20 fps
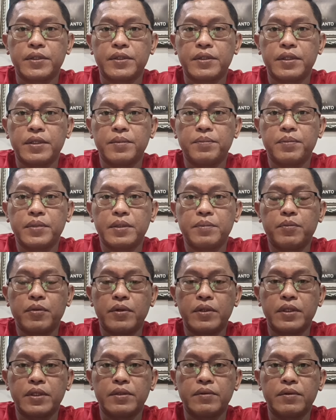PT
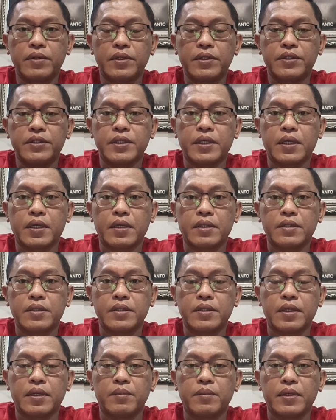Freeport Indonesia
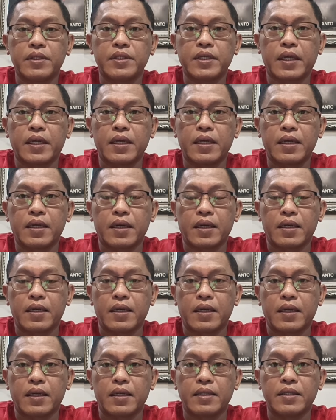tidak berjalan
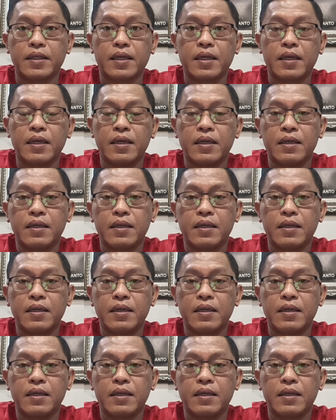karena adanya